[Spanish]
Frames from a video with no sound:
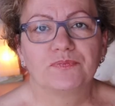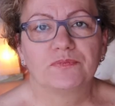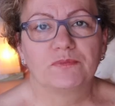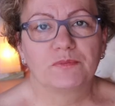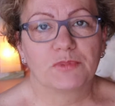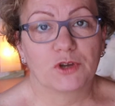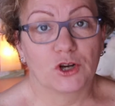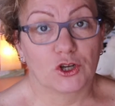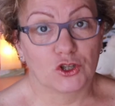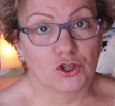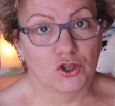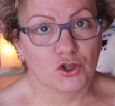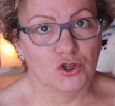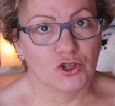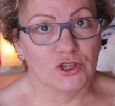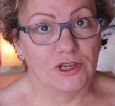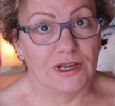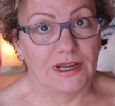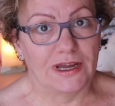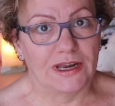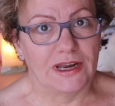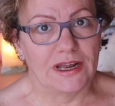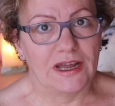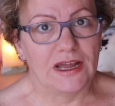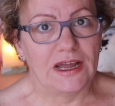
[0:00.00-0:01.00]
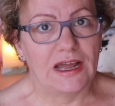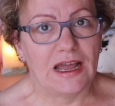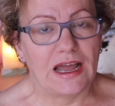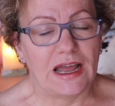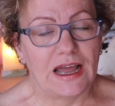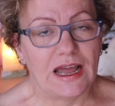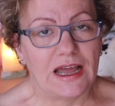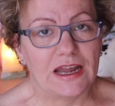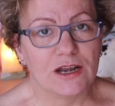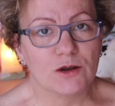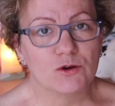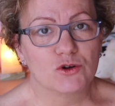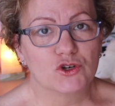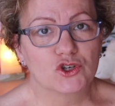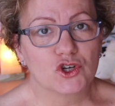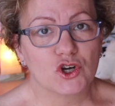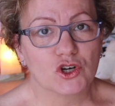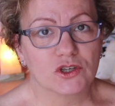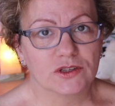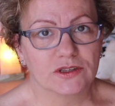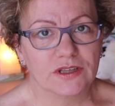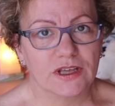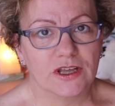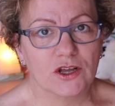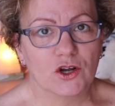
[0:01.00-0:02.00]
pero todo llegará. Haré un
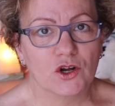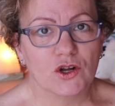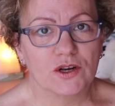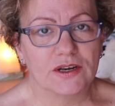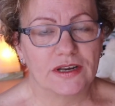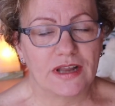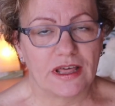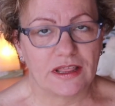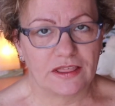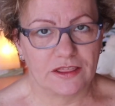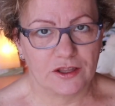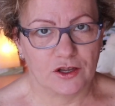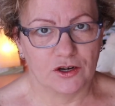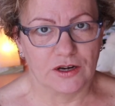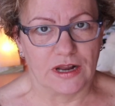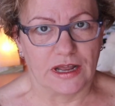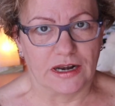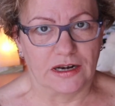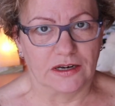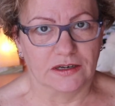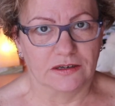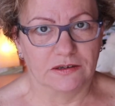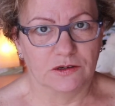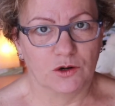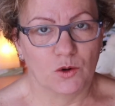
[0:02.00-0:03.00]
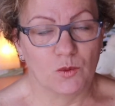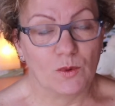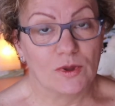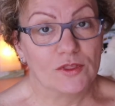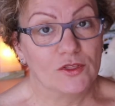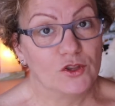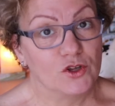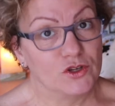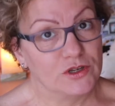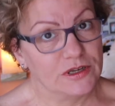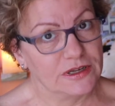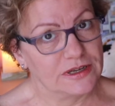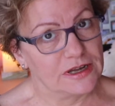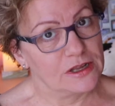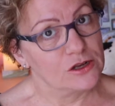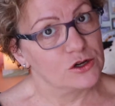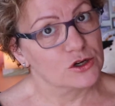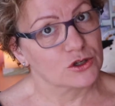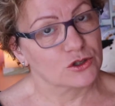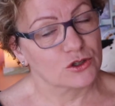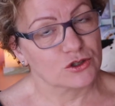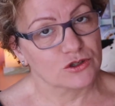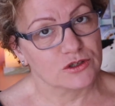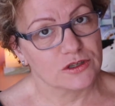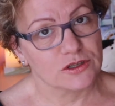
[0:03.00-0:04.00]
sorteo nacional. Cuando llegue a
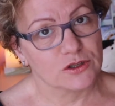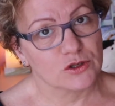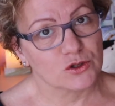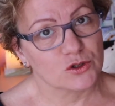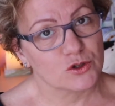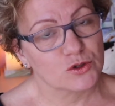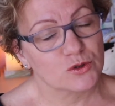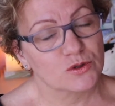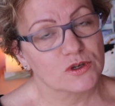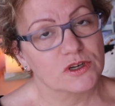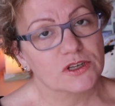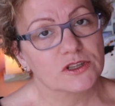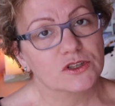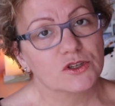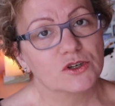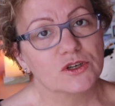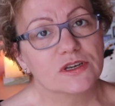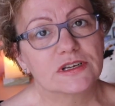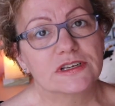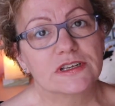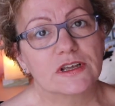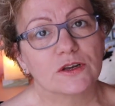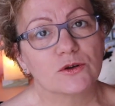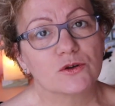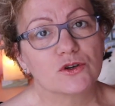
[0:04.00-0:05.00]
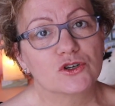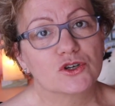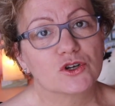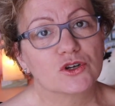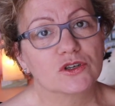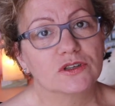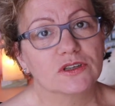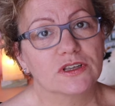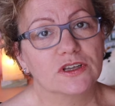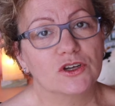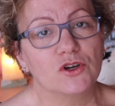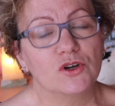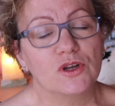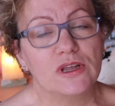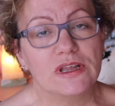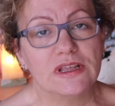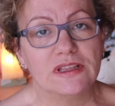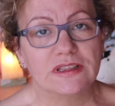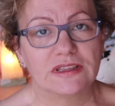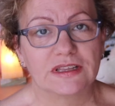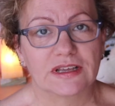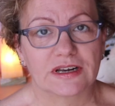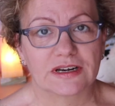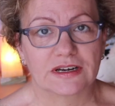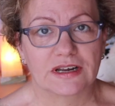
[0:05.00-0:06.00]
los 200 suscriptores, haré un sorteo
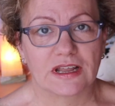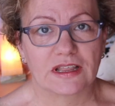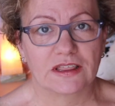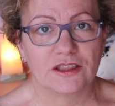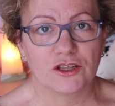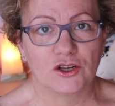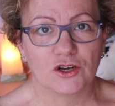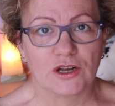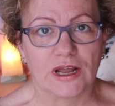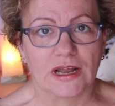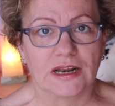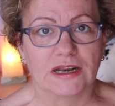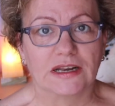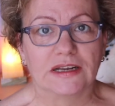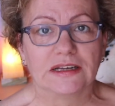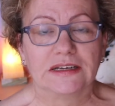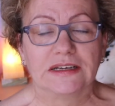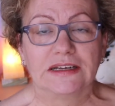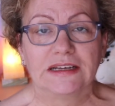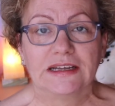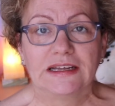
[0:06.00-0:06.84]
internacional.